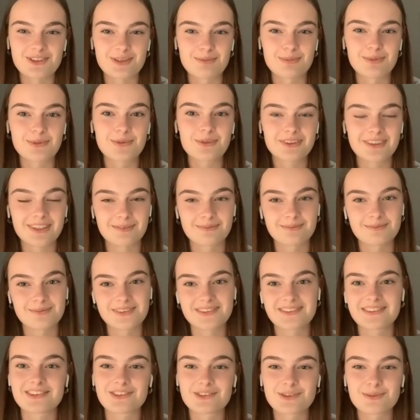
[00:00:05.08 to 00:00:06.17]
Osnabrück, dann
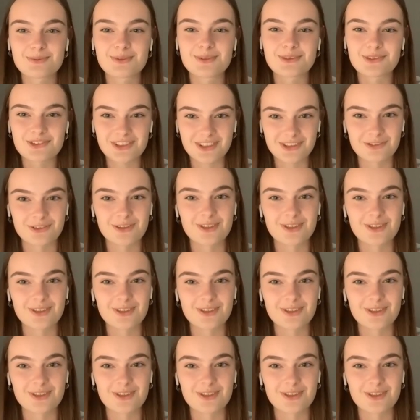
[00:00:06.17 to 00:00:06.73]
bis hin zu Borussia